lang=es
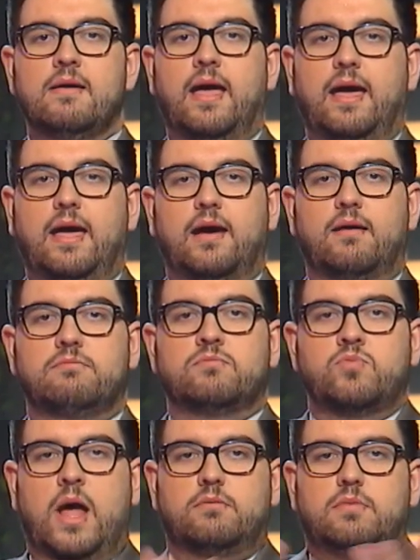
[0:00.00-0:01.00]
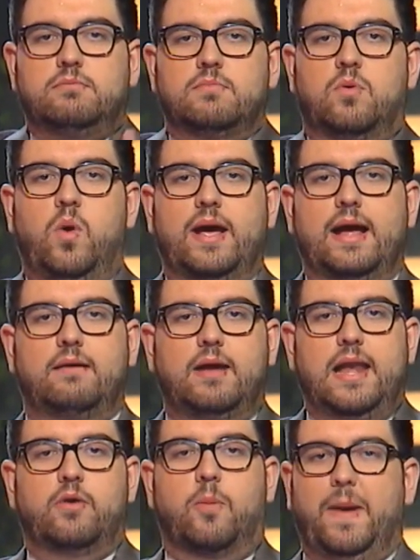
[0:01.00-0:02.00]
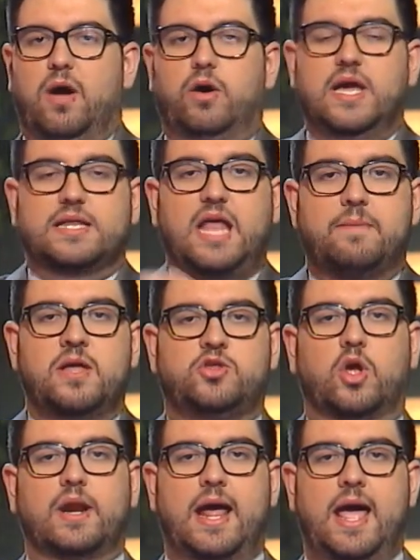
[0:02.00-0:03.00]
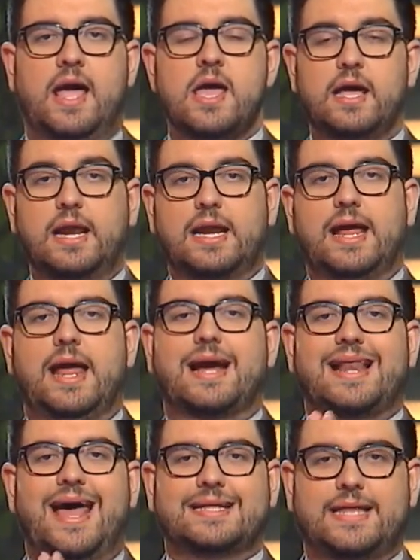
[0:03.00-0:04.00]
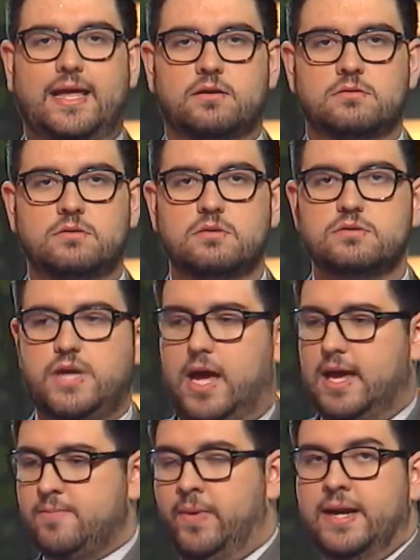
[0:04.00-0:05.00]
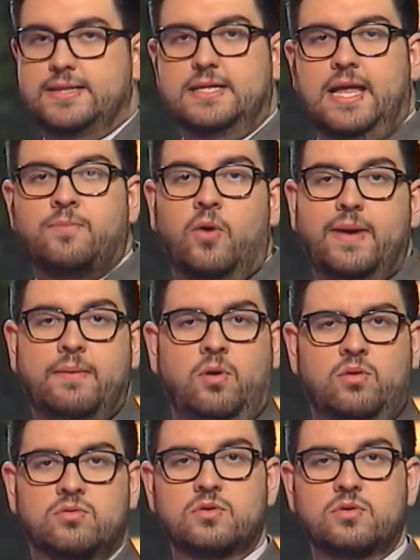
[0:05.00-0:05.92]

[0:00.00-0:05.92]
Eh, una, juega el europeo y está metido Israel. Israel, aclárate. Si hay que moverte, este te movemos.